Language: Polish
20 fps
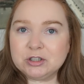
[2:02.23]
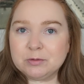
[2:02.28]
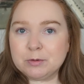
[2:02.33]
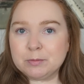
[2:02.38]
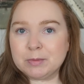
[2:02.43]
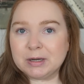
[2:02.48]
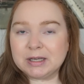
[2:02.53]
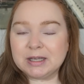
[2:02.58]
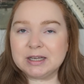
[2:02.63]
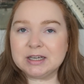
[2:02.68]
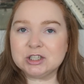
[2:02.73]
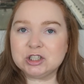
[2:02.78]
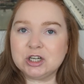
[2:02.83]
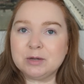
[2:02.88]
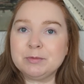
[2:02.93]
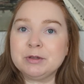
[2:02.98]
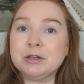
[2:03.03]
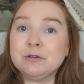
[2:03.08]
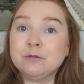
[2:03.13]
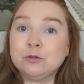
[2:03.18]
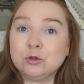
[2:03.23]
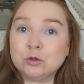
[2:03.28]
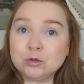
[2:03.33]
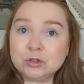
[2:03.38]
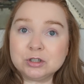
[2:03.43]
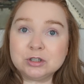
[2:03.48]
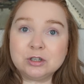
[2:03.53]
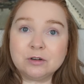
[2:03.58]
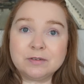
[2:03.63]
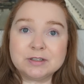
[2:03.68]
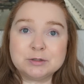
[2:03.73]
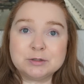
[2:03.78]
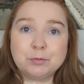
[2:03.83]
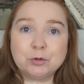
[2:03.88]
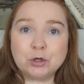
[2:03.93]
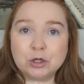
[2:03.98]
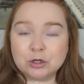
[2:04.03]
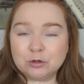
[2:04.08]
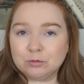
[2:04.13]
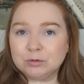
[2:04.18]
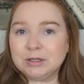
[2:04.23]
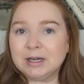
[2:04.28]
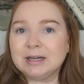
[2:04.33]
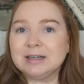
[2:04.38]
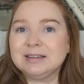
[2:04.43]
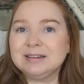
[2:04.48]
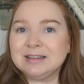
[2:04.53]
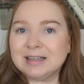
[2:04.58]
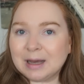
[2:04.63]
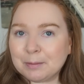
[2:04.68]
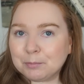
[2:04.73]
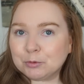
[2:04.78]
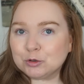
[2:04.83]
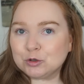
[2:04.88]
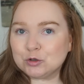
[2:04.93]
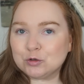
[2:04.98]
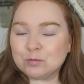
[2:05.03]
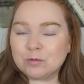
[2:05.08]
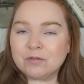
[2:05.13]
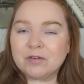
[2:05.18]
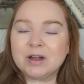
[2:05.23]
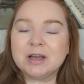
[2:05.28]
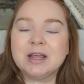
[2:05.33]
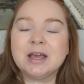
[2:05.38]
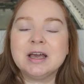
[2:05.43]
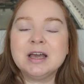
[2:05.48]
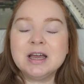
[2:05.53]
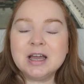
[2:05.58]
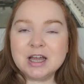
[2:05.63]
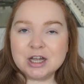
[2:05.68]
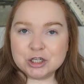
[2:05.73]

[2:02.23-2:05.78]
tymi makijażami i wrócić do po kilku dniach na podsumowanie,